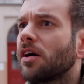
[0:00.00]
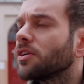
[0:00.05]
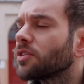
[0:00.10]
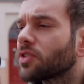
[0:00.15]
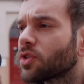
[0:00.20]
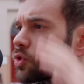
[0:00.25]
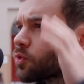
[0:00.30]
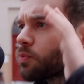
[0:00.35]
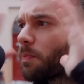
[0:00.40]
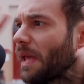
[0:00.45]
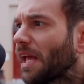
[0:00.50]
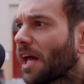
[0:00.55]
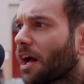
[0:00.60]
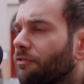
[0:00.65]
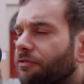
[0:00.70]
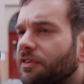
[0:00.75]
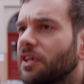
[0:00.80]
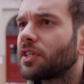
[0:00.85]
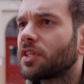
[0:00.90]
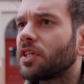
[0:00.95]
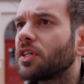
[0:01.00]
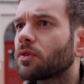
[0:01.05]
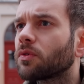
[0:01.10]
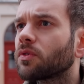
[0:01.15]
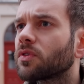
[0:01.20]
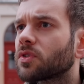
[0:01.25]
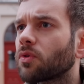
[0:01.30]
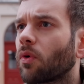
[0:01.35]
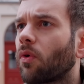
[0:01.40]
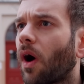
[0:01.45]
es ist mega wichtig
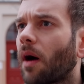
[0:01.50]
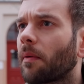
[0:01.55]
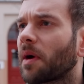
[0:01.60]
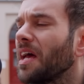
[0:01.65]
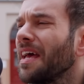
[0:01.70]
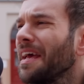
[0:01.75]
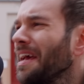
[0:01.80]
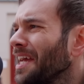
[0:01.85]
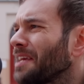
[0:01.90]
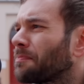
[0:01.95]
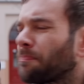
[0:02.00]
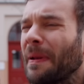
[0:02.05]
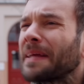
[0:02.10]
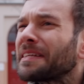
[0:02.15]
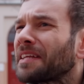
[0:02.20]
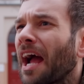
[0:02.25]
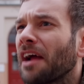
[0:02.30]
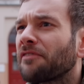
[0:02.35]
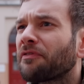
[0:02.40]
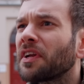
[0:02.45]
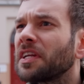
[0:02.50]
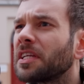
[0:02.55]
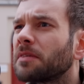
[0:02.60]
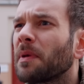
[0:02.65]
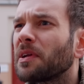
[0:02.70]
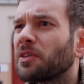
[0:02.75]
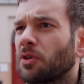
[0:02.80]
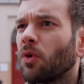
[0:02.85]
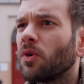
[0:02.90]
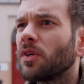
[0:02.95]
und so, aber ich blick da einfach nicht
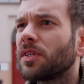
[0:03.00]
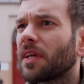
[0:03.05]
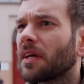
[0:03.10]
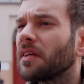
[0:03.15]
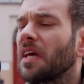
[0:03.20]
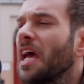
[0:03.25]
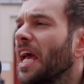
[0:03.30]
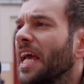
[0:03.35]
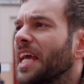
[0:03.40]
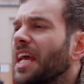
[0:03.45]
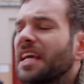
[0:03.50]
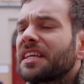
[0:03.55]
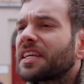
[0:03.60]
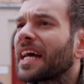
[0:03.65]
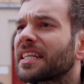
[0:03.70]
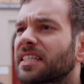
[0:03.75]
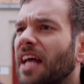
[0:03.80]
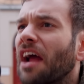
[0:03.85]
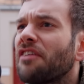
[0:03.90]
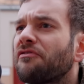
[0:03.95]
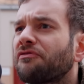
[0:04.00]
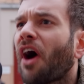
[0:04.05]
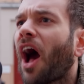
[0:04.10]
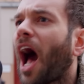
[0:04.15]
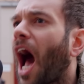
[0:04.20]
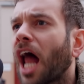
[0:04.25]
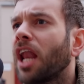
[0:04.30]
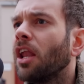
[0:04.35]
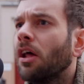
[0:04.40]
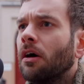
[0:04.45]
mehr durch. Ich hasse einfach
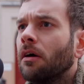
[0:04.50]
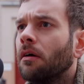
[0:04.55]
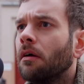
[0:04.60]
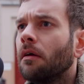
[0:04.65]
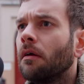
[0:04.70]
alle.